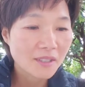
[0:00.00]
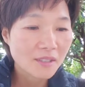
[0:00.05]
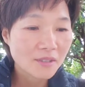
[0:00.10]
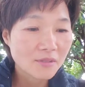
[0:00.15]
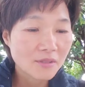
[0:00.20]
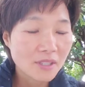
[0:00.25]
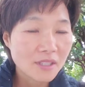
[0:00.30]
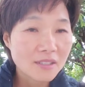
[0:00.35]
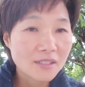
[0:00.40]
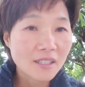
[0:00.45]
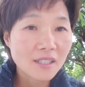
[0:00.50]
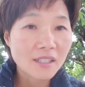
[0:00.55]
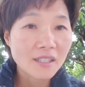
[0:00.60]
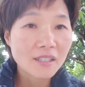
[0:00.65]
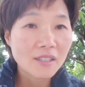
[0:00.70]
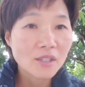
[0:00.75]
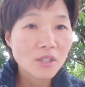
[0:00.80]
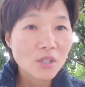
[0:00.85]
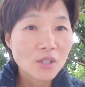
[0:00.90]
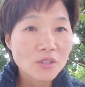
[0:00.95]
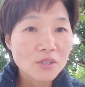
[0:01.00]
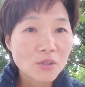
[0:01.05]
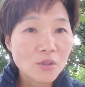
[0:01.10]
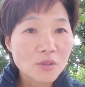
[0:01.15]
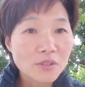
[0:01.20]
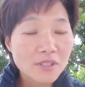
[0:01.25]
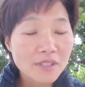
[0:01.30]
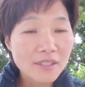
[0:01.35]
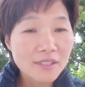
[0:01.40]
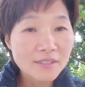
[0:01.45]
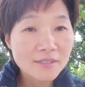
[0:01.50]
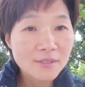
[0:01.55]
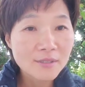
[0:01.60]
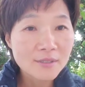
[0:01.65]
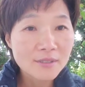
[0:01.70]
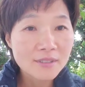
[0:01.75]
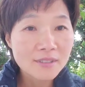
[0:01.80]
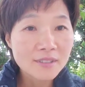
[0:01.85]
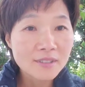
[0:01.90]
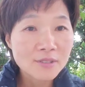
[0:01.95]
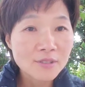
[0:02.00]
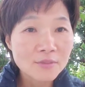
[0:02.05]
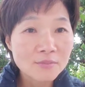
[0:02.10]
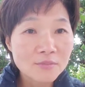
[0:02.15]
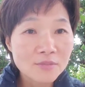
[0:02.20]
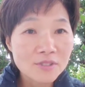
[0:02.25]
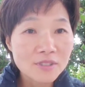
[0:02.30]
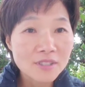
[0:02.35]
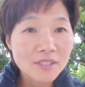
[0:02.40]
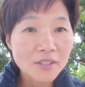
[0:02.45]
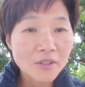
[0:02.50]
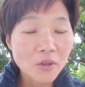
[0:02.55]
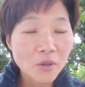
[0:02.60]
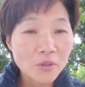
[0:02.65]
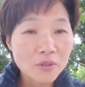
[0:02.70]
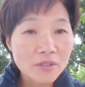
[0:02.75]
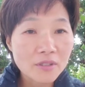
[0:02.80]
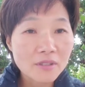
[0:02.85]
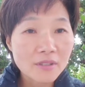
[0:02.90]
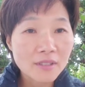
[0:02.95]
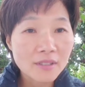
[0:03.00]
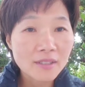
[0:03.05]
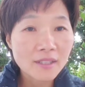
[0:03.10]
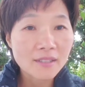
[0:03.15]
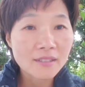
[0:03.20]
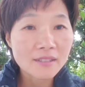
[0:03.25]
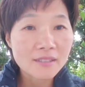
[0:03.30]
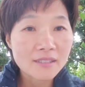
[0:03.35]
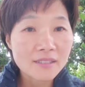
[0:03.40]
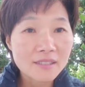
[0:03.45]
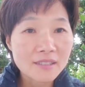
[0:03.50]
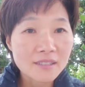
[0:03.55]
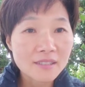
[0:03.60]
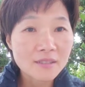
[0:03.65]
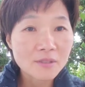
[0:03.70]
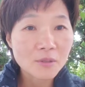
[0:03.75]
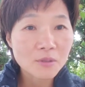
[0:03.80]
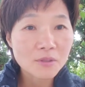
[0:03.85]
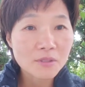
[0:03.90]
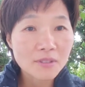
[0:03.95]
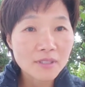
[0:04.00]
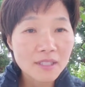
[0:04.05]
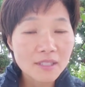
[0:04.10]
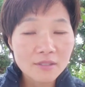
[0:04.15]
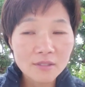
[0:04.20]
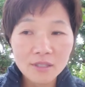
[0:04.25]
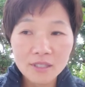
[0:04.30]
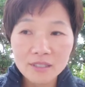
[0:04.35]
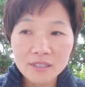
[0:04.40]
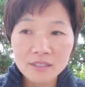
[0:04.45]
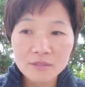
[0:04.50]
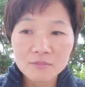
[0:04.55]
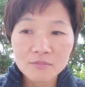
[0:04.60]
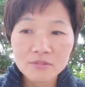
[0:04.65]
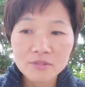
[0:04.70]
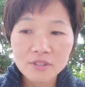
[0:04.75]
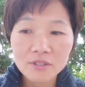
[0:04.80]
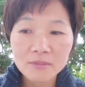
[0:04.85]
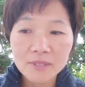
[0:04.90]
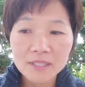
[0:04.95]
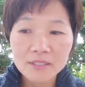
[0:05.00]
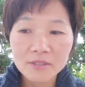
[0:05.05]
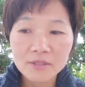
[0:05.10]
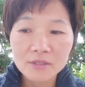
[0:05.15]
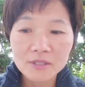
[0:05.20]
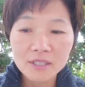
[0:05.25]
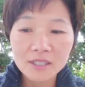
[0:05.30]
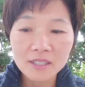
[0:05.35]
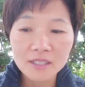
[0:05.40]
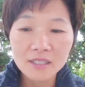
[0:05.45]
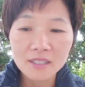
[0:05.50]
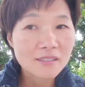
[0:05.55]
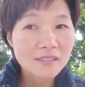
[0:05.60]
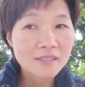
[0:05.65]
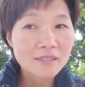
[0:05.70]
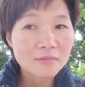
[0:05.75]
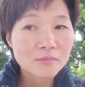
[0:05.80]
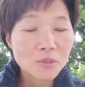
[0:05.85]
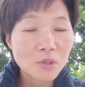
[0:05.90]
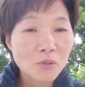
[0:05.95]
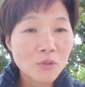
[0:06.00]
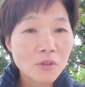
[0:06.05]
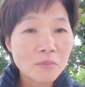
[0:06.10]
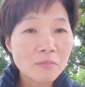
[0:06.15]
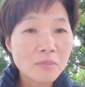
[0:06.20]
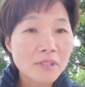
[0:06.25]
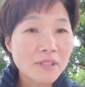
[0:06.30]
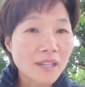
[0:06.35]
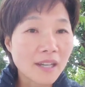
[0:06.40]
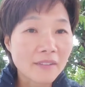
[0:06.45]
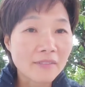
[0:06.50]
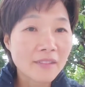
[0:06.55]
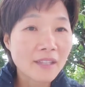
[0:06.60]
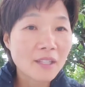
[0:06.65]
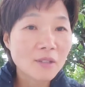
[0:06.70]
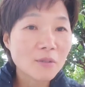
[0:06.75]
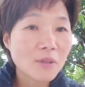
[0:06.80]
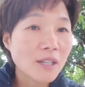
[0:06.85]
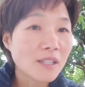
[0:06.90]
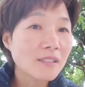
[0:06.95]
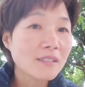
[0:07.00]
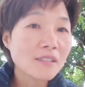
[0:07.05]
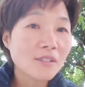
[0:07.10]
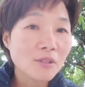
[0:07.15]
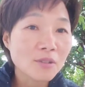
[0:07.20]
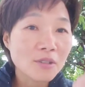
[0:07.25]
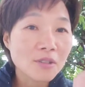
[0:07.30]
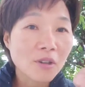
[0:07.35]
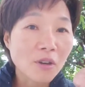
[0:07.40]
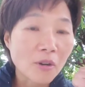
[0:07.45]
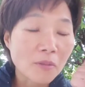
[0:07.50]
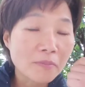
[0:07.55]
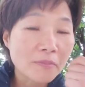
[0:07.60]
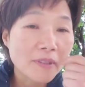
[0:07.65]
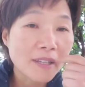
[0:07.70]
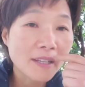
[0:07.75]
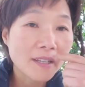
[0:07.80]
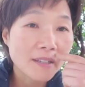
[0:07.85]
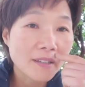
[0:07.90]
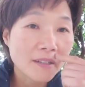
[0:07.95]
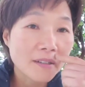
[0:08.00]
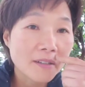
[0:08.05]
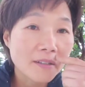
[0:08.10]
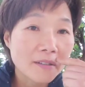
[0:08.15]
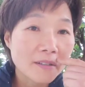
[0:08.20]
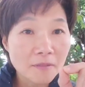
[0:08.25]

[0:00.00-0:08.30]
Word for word: 근데 이제 여기에서는 그런 문제가 어떻게 되는지 코디네이터한테 물어봤더니 그 병원비를 안 내고 하는 거는 없대요.